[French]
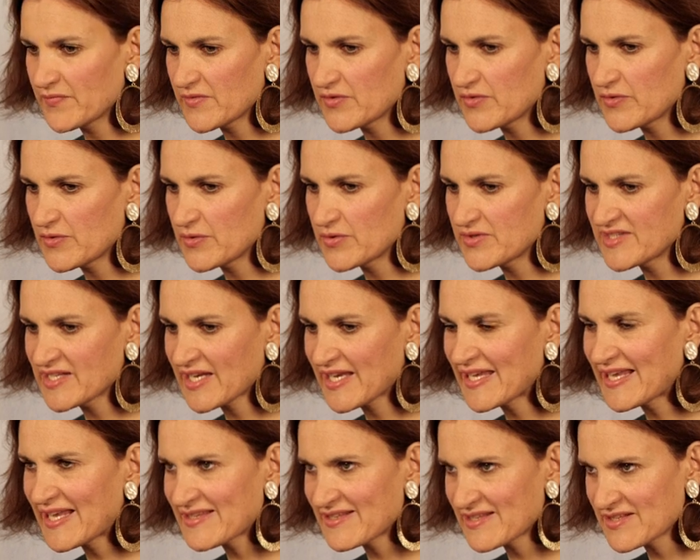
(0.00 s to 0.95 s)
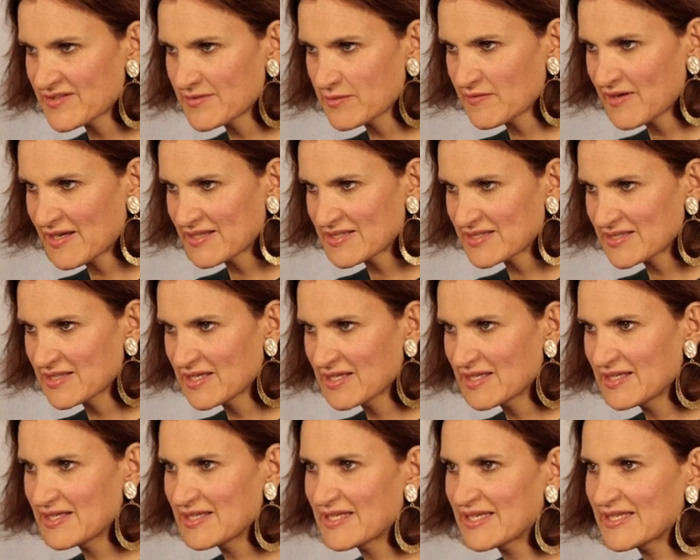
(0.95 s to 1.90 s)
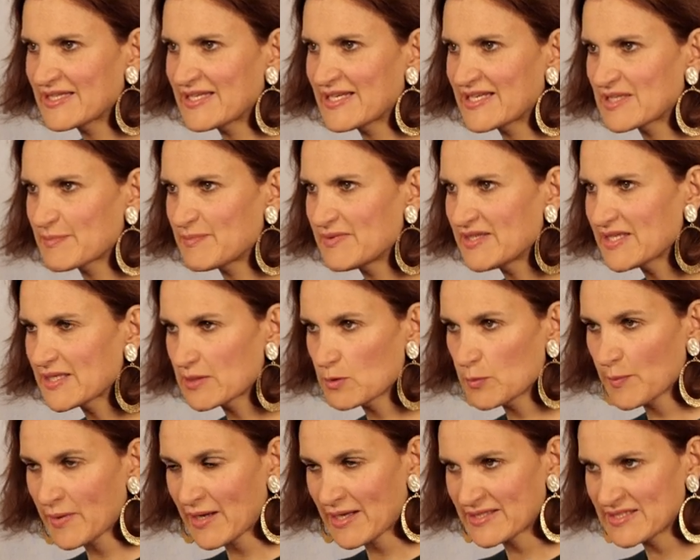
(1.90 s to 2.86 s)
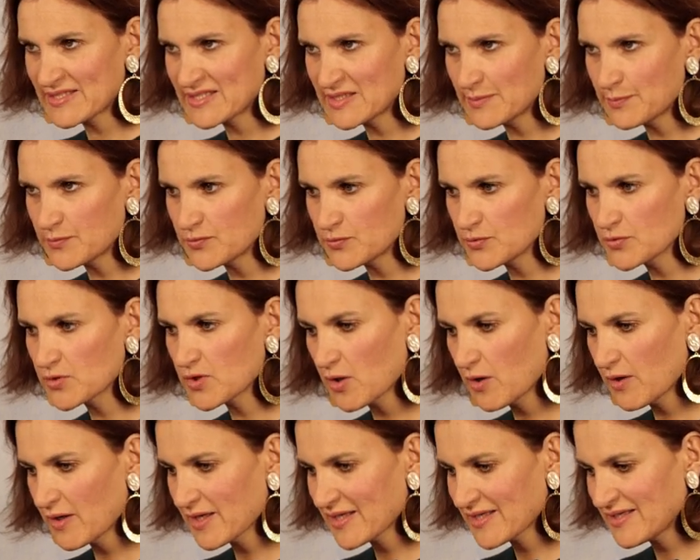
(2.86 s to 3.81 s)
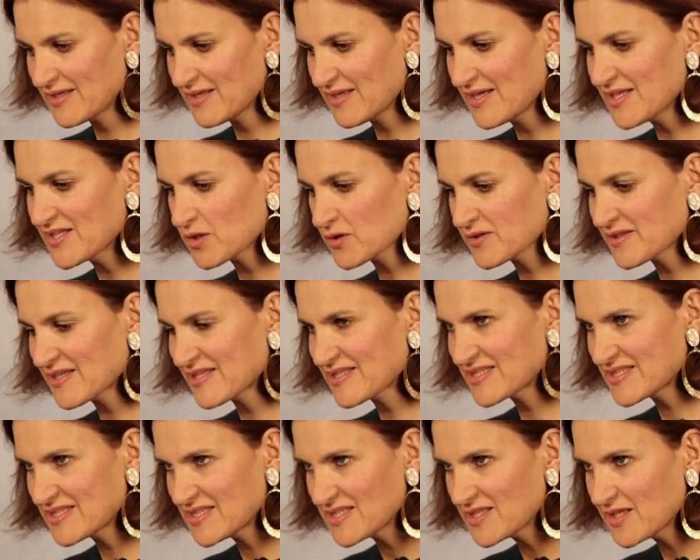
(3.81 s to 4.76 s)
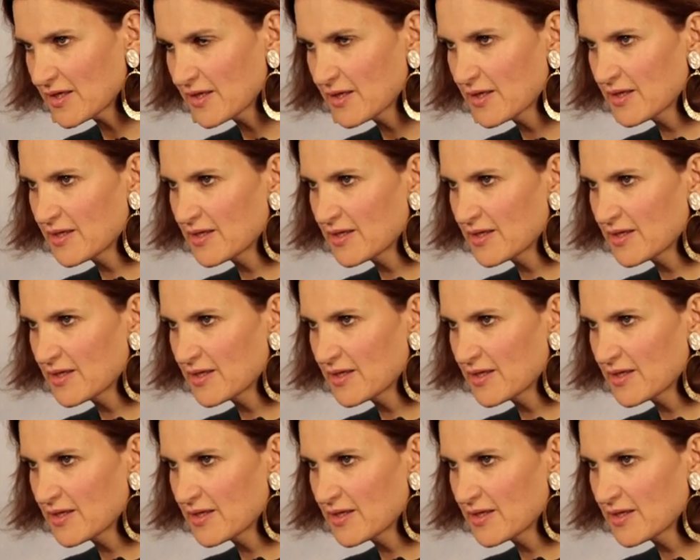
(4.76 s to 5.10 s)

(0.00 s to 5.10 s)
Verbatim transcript: de Thierry Casasnovas qui explique le principe du corps qui, étant acide,